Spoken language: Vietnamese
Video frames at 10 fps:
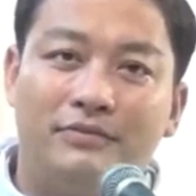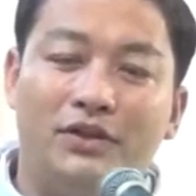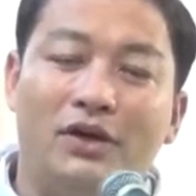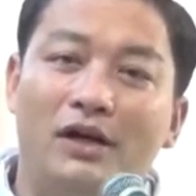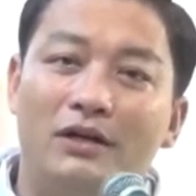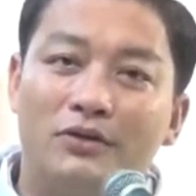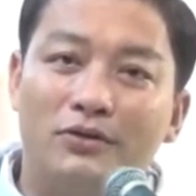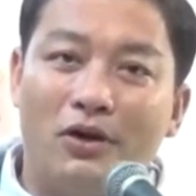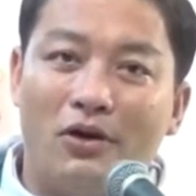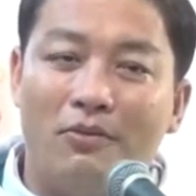cho ơn cứu
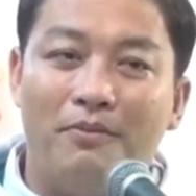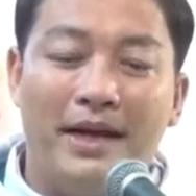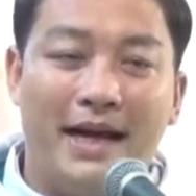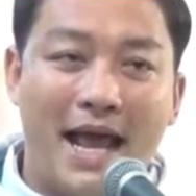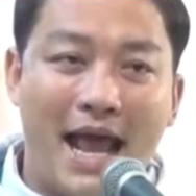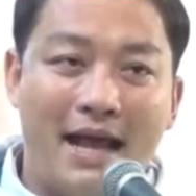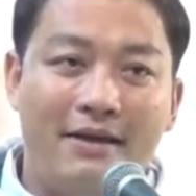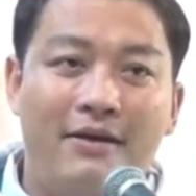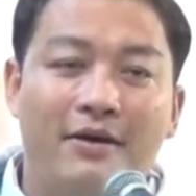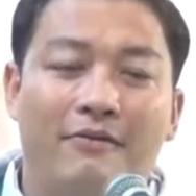độ bình
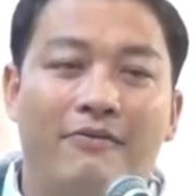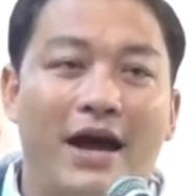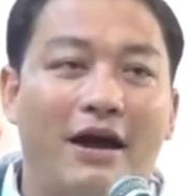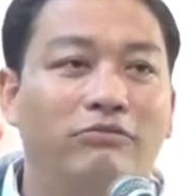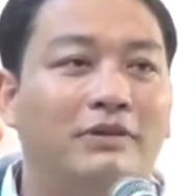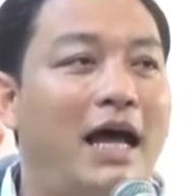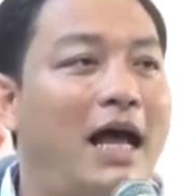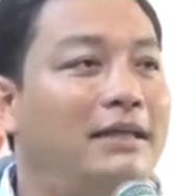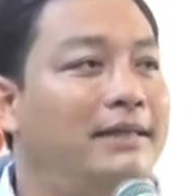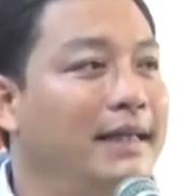an và ông
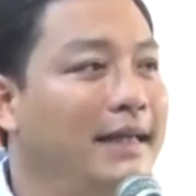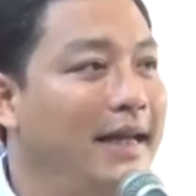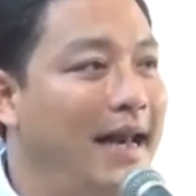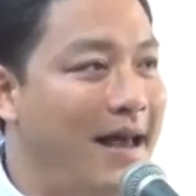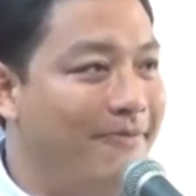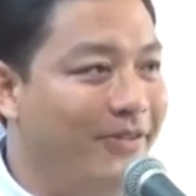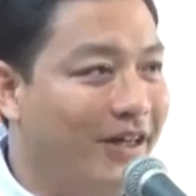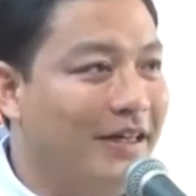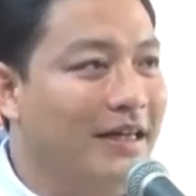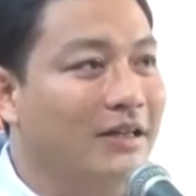ta xin làm
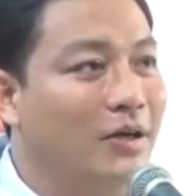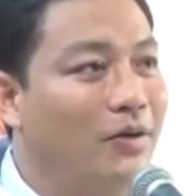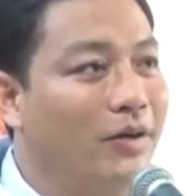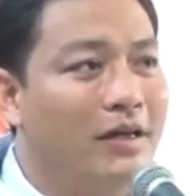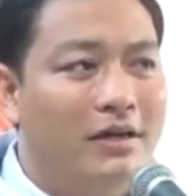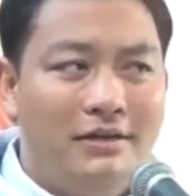việc đền tội